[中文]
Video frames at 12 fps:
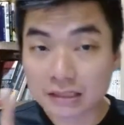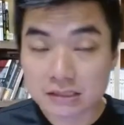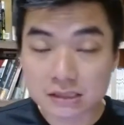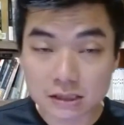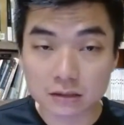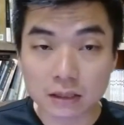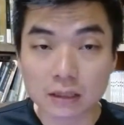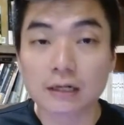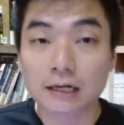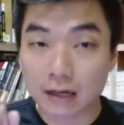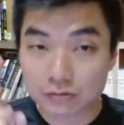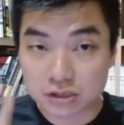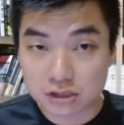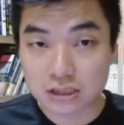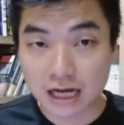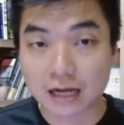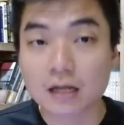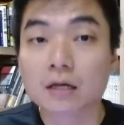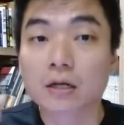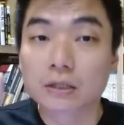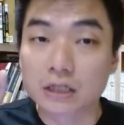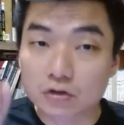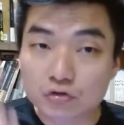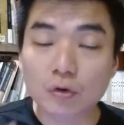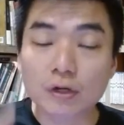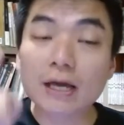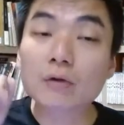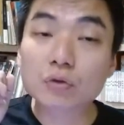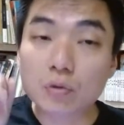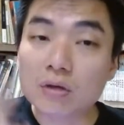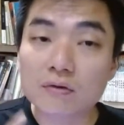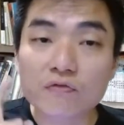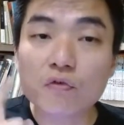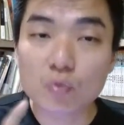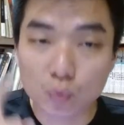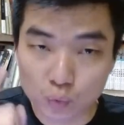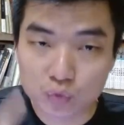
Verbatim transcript: 但是老实讲，你说要对付